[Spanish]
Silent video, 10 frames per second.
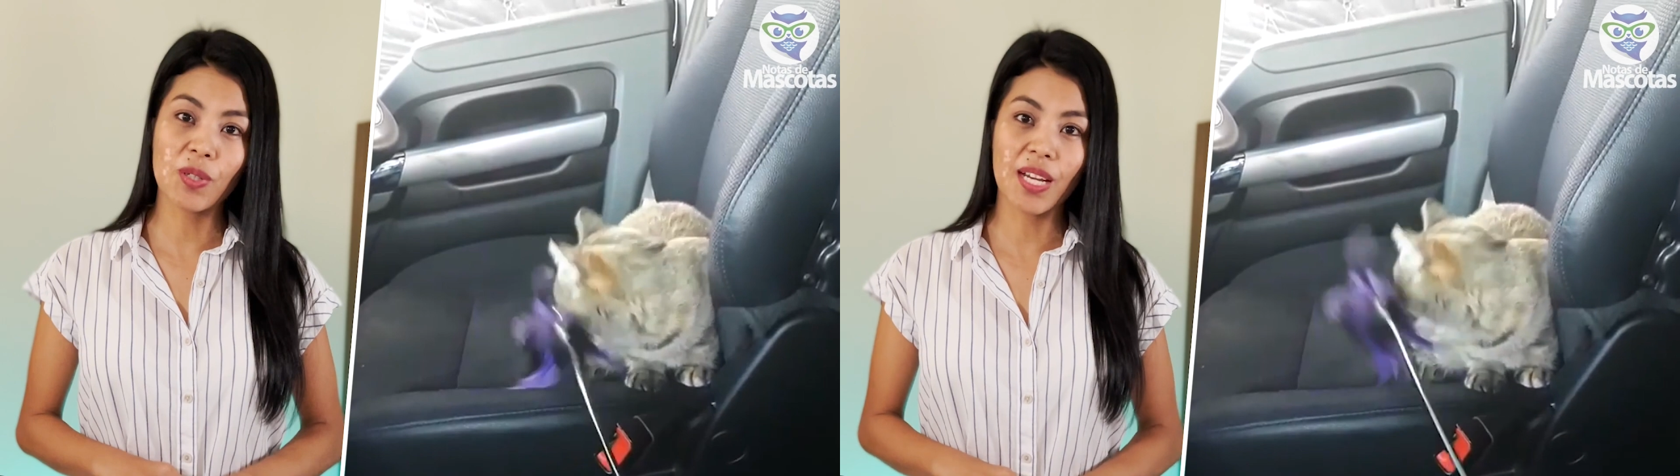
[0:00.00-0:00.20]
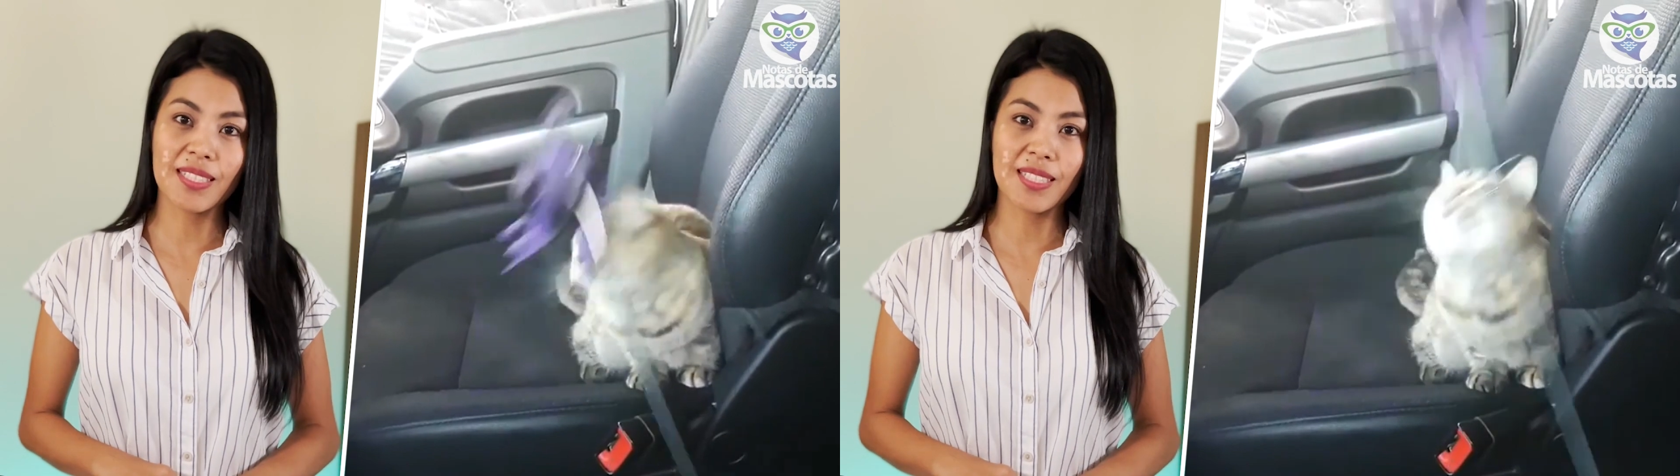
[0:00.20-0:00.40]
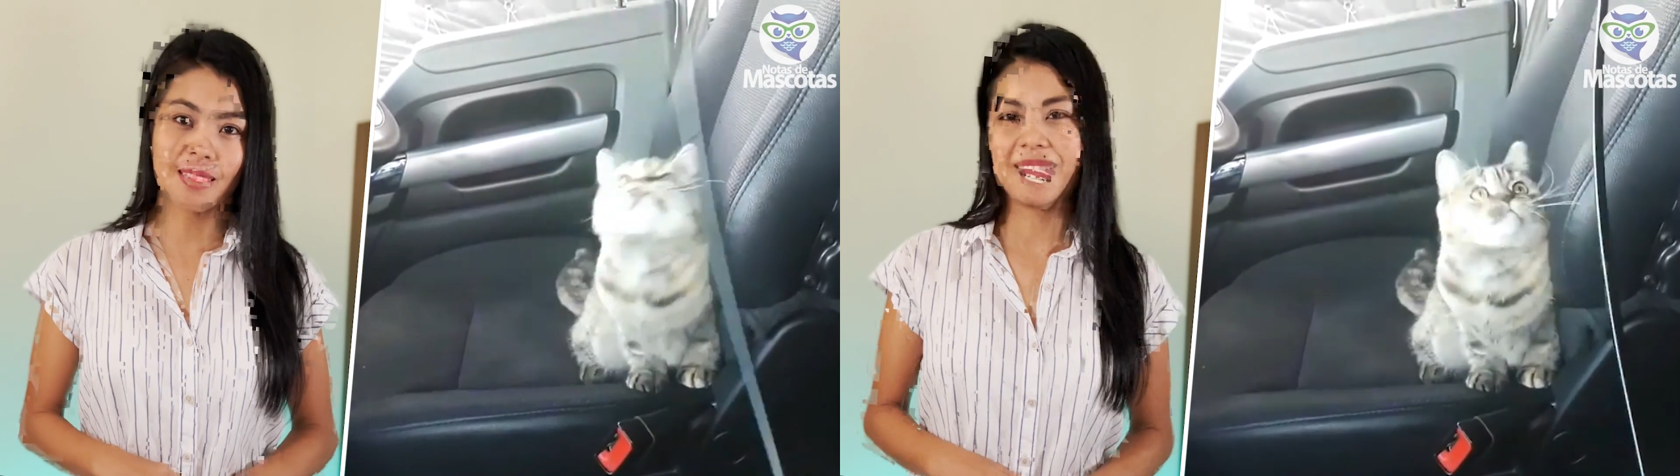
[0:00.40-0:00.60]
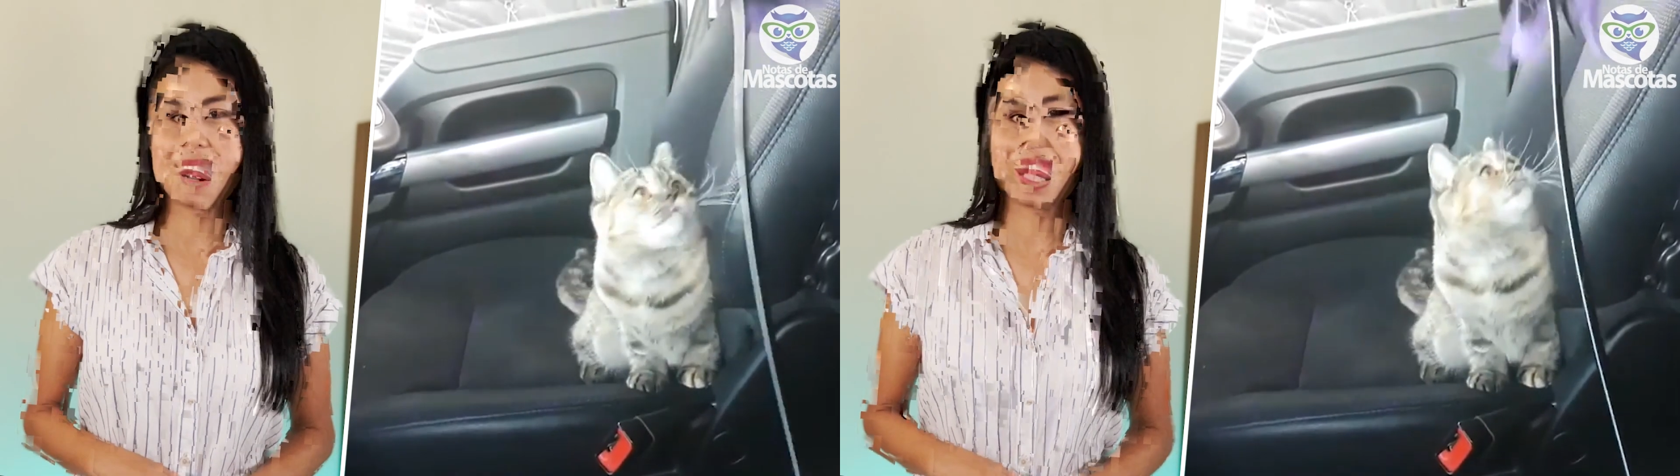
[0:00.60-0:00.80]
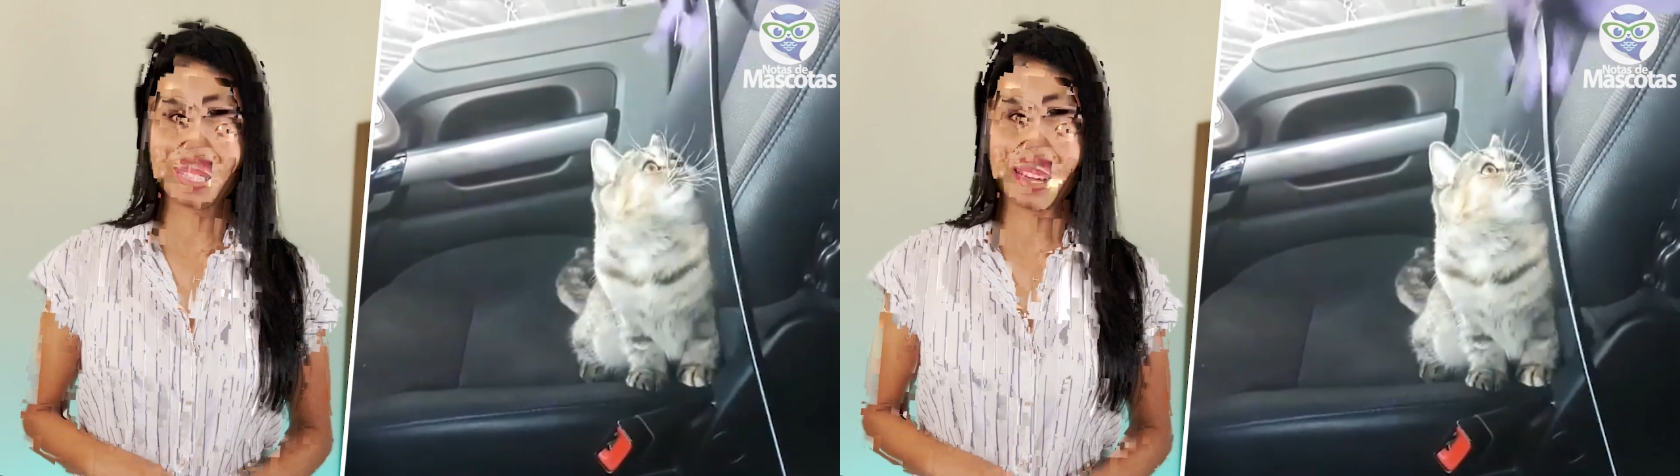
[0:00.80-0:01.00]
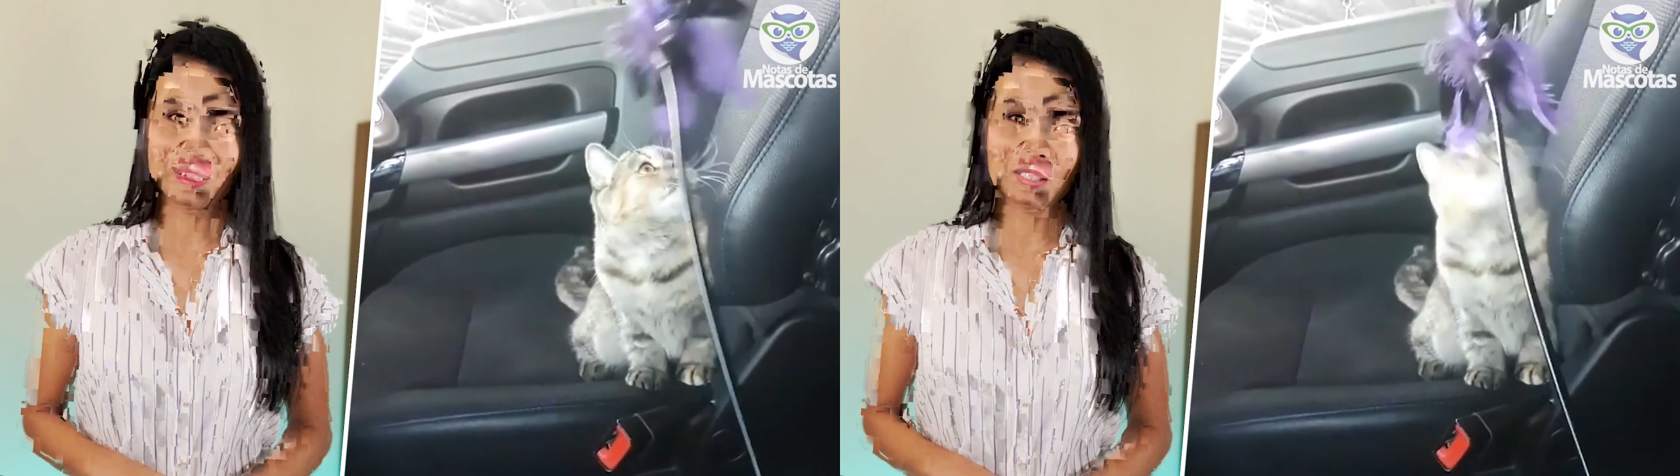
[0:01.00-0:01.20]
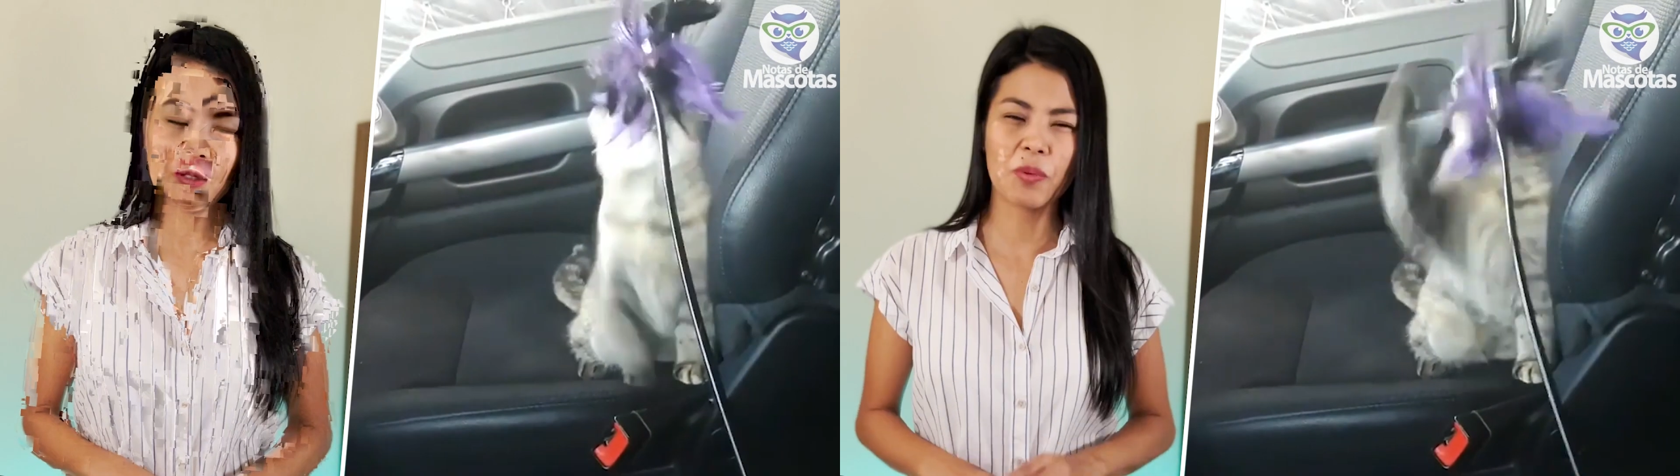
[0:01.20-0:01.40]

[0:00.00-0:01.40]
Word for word: lugares extraordinarios